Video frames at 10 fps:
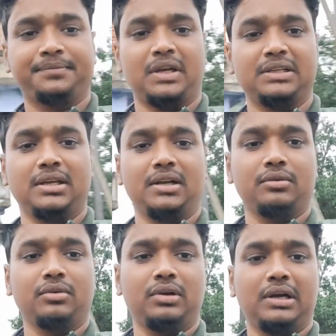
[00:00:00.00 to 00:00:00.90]
ऐसा
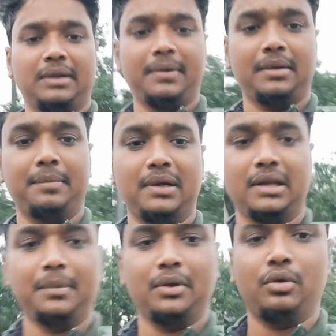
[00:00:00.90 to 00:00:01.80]
नको घरवा के बगल
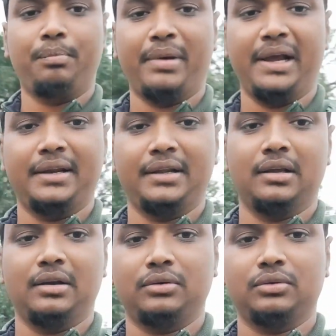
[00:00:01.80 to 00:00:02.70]
में एगो पानि
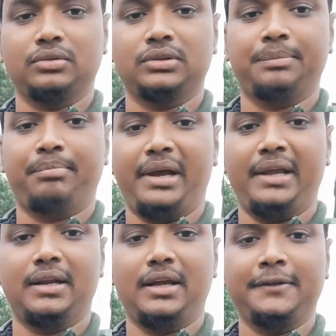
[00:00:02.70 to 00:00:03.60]
गल हको
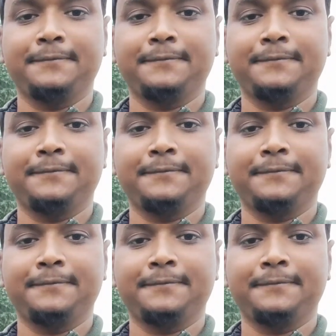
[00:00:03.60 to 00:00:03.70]
है